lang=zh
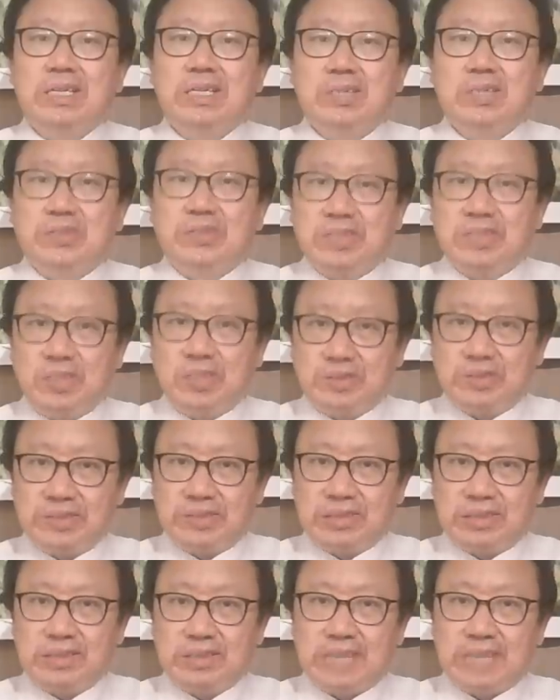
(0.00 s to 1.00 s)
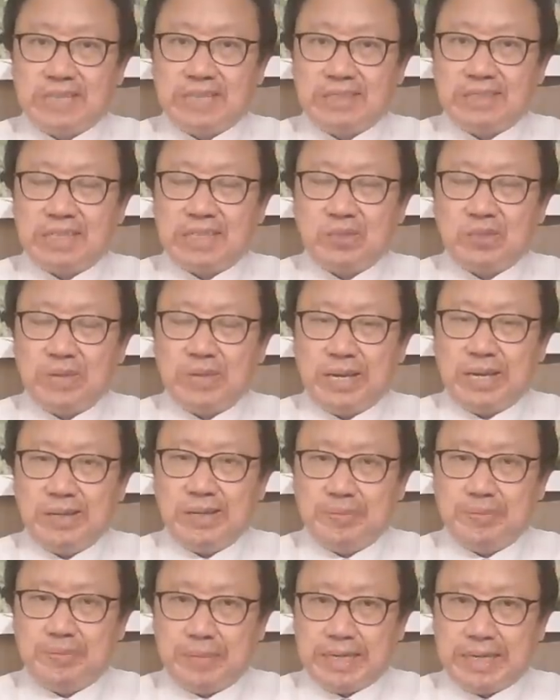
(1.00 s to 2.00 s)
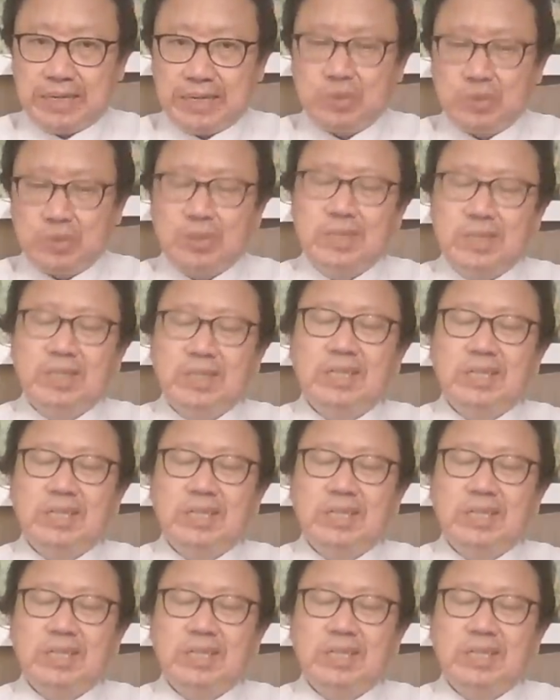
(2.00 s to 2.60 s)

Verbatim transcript: 就是六四三十三周年本来说